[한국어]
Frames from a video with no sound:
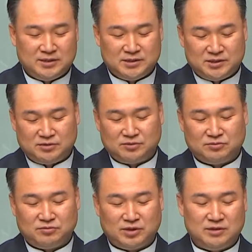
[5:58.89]

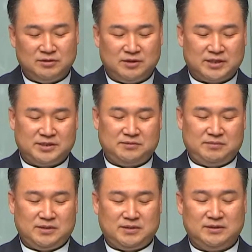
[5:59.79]
지속되는 것
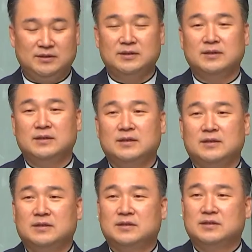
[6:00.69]
같습니다.
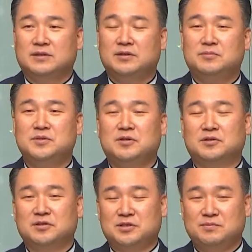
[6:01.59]
여러분은
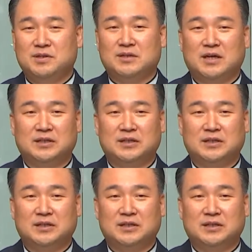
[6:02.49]
어떠십니까?